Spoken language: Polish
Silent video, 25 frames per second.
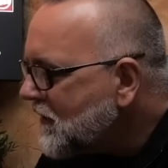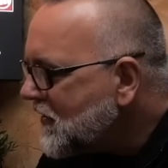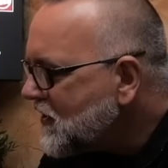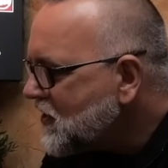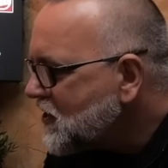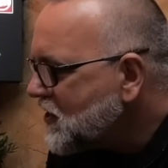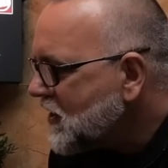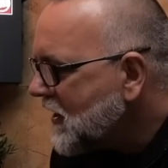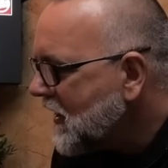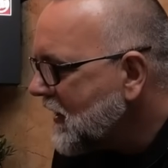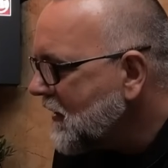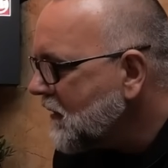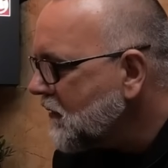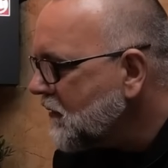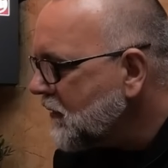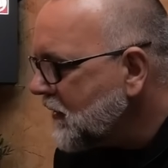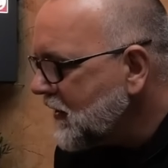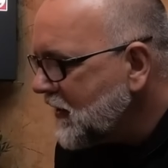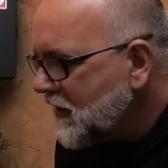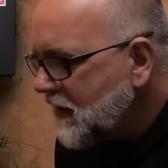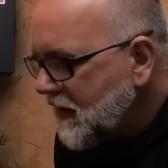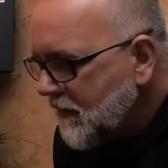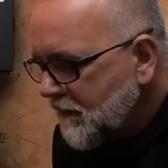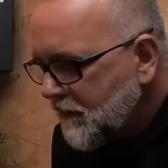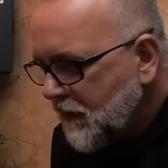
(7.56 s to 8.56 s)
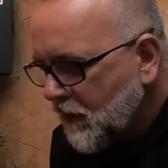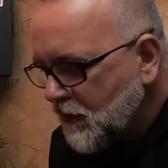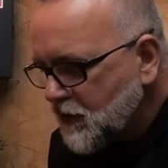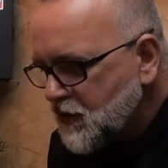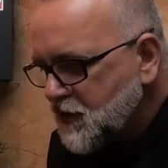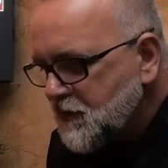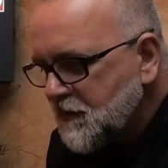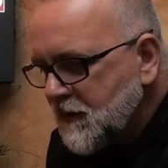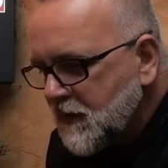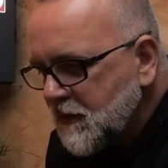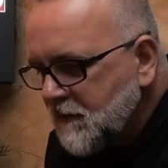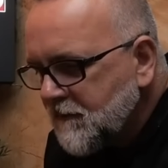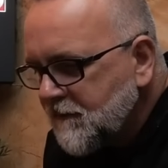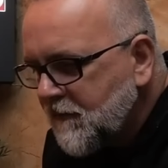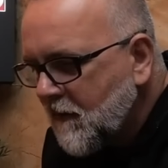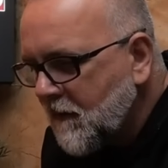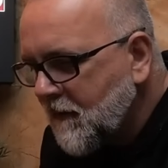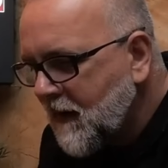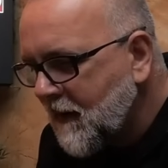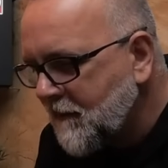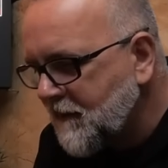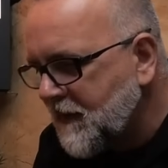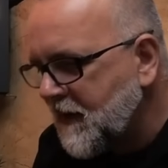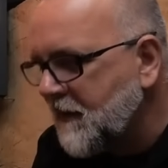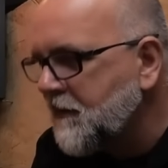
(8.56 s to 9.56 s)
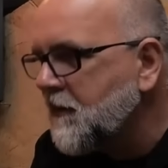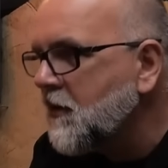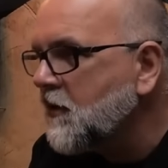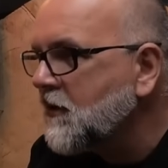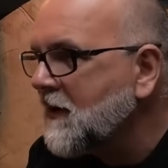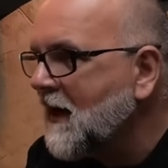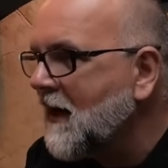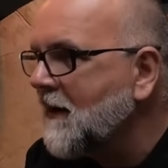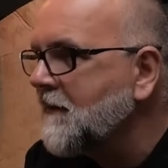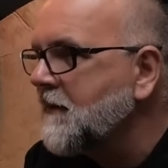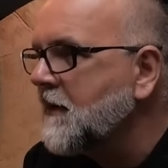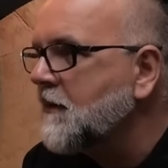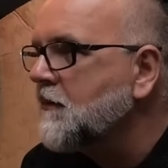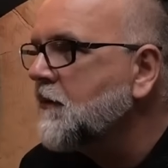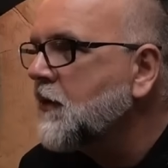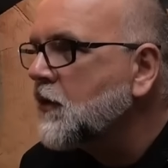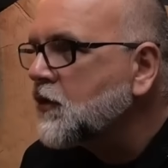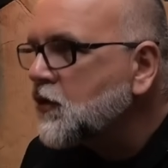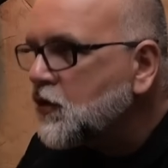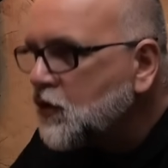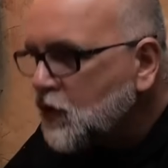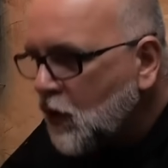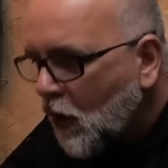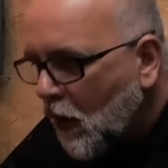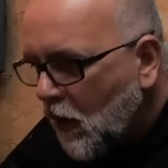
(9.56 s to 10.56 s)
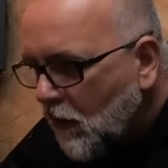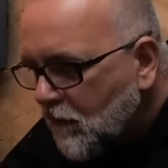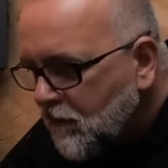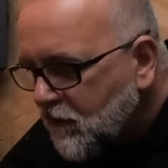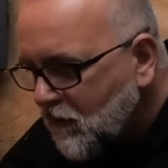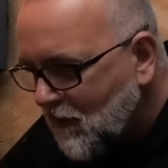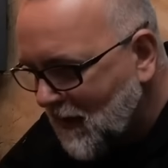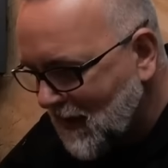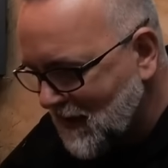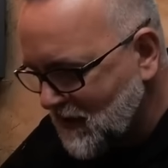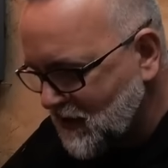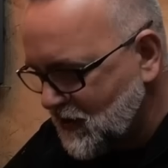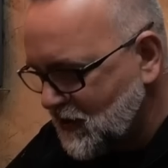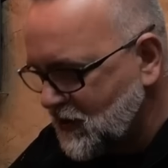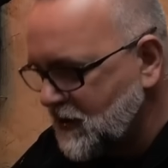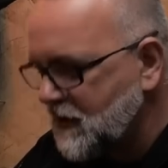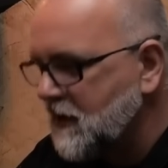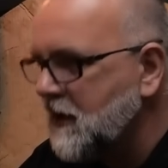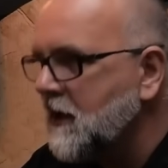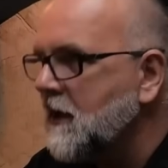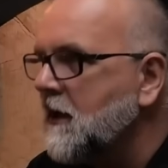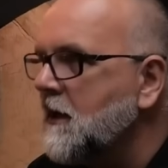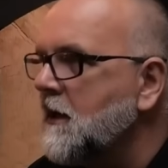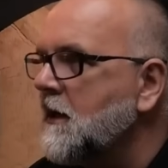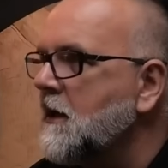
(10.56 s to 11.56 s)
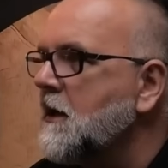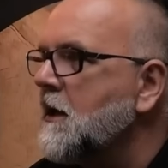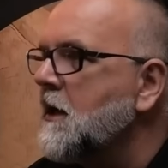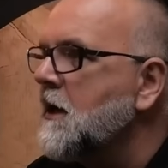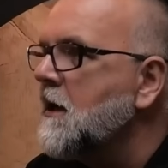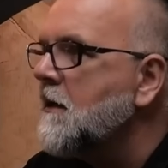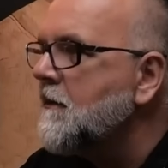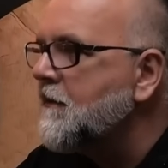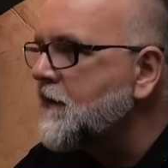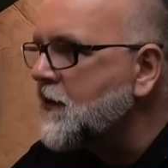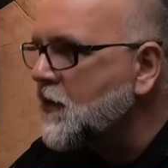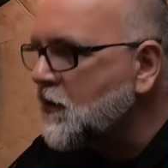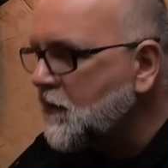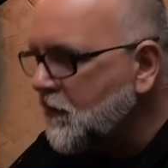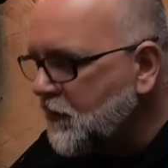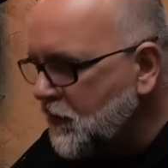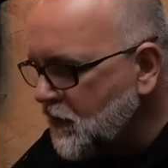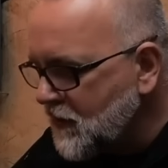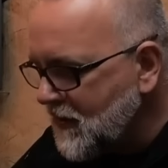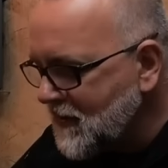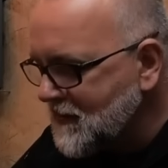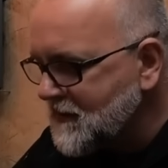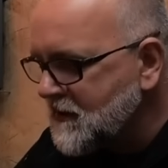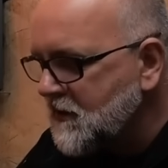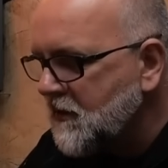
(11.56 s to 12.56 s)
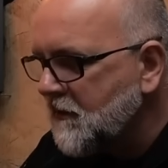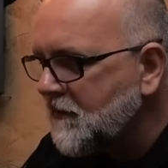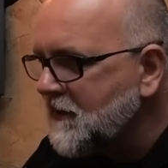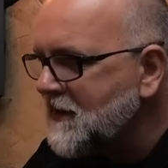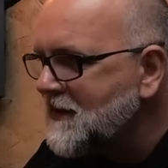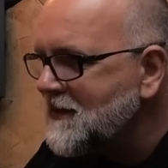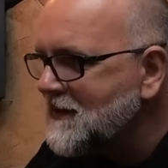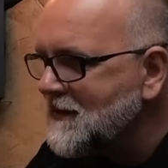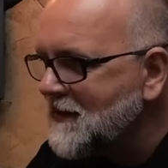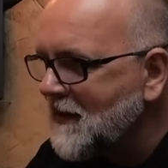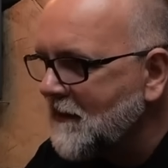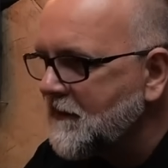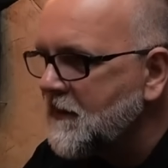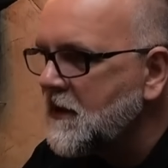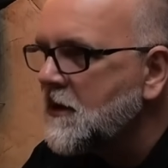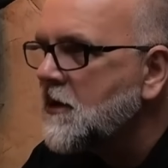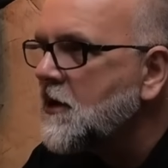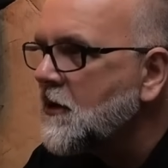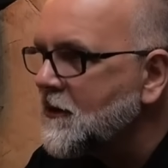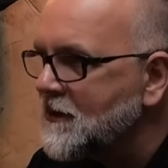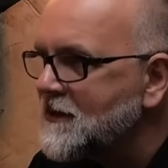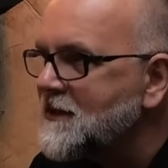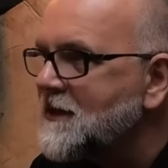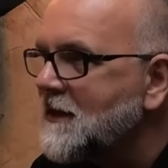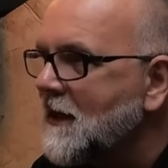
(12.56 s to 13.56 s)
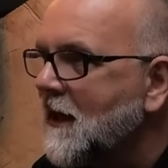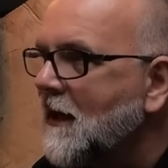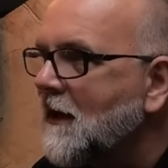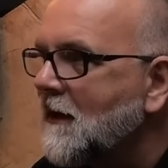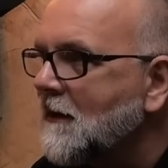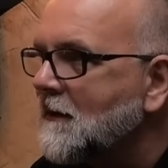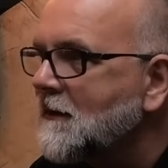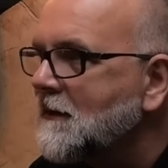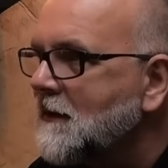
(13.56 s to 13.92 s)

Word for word: się i nie bądźmy dwoma plemionami, bo to właśnie próbuje zrobić z nami Rosja.